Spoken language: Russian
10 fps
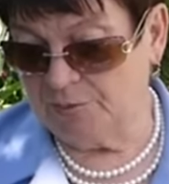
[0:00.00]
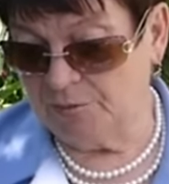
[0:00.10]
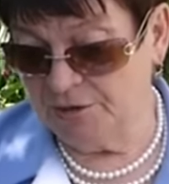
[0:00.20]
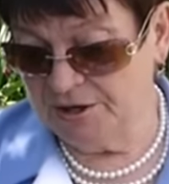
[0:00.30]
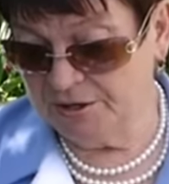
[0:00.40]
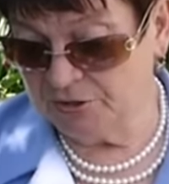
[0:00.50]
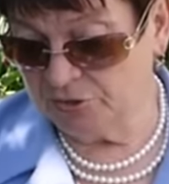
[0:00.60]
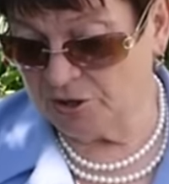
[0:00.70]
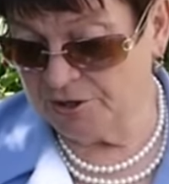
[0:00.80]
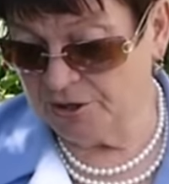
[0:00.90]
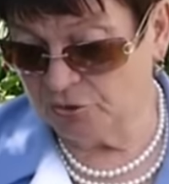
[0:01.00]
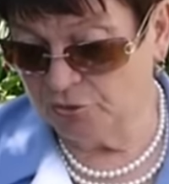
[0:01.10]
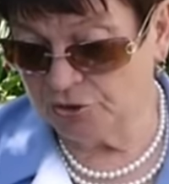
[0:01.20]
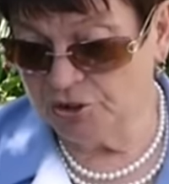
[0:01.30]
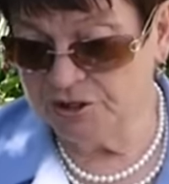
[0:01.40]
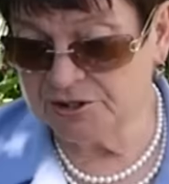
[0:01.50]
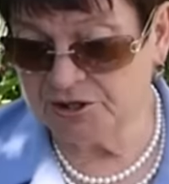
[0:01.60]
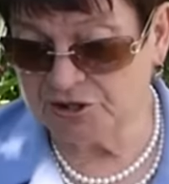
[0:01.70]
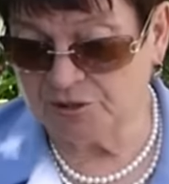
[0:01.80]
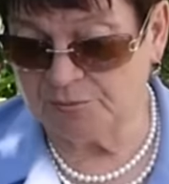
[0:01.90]
побыли они, они тут. И,
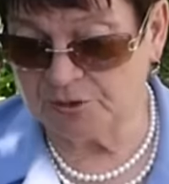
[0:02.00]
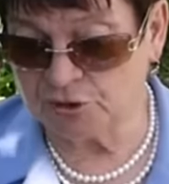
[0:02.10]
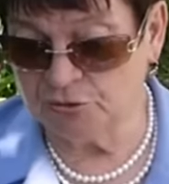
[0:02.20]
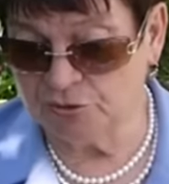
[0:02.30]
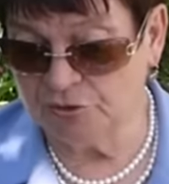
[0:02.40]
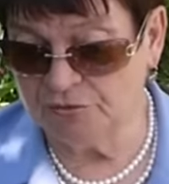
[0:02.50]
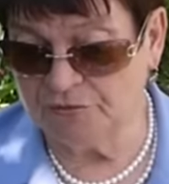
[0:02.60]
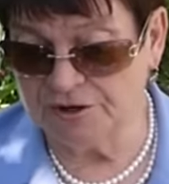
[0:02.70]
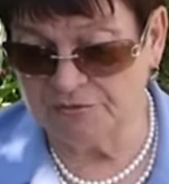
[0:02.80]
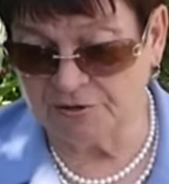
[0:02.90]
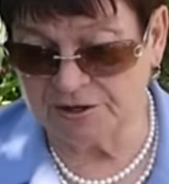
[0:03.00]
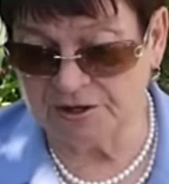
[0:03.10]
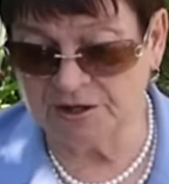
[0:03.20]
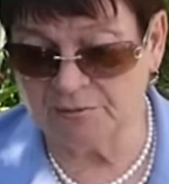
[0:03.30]
значит, пошел он воевать.